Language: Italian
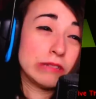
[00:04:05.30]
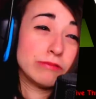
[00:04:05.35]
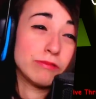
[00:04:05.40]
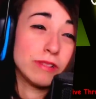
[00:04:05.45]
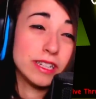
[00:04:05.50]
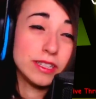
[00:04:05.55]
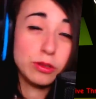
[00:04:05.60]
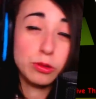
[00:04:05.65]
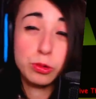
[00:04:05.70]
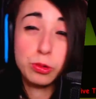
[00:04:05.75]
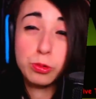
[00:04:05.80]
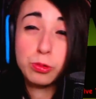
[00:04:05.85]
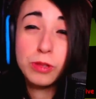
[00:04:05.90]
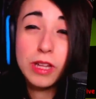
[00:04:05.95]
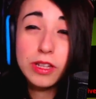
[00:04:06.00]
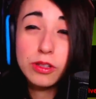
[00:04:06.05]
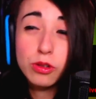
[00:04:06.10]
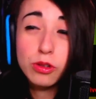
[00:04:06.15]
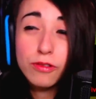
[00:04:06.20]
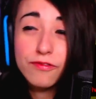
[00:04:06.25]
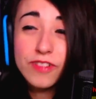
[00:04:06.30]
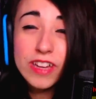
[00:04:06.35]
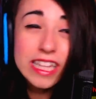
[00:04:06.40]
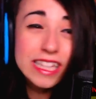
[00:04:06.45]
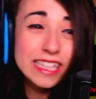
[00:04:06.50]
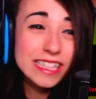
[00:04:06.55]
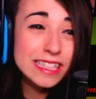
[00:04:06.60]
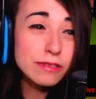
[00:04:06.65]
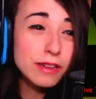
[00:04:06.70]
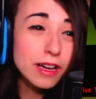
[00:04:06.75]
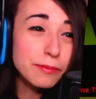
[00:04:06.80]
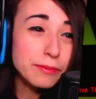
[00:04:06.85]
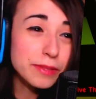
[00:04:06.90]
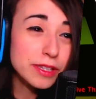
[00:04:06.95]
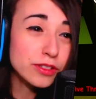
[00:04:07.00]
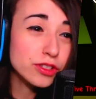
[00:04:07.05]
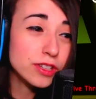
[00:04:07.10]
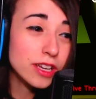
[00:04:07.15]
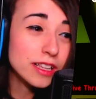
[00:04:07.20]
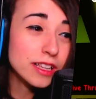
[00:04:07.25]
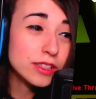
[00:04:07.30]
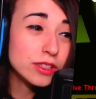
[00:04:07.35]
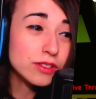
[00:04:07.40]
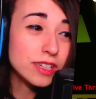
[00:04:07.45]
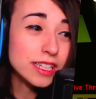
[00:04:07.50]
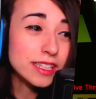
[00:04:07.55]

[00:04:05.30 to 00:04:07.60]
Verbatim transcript: Guardi, ho sudato 20 camicie, altro che